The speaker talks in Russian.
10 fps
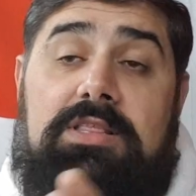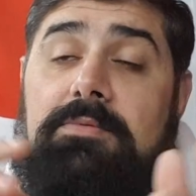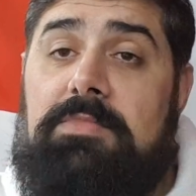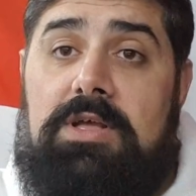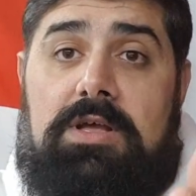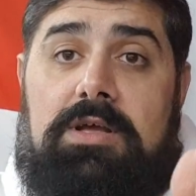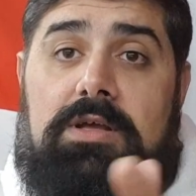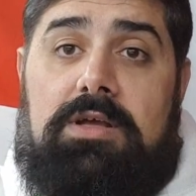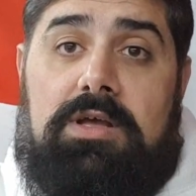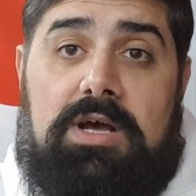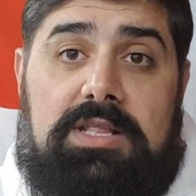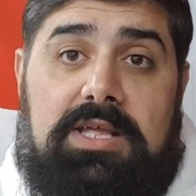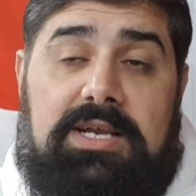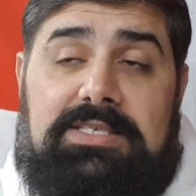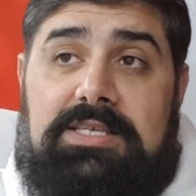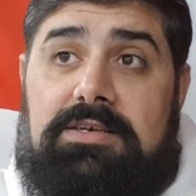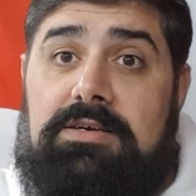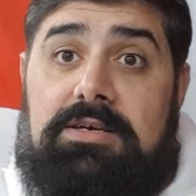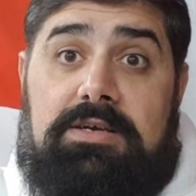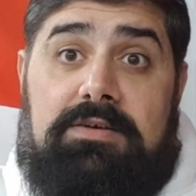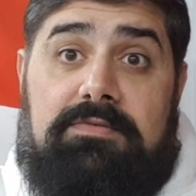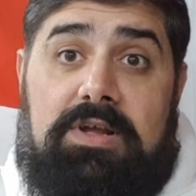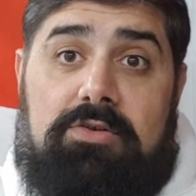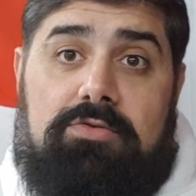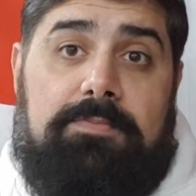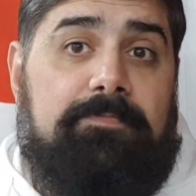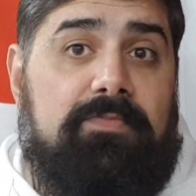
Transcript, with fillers: там, от разных э, валют.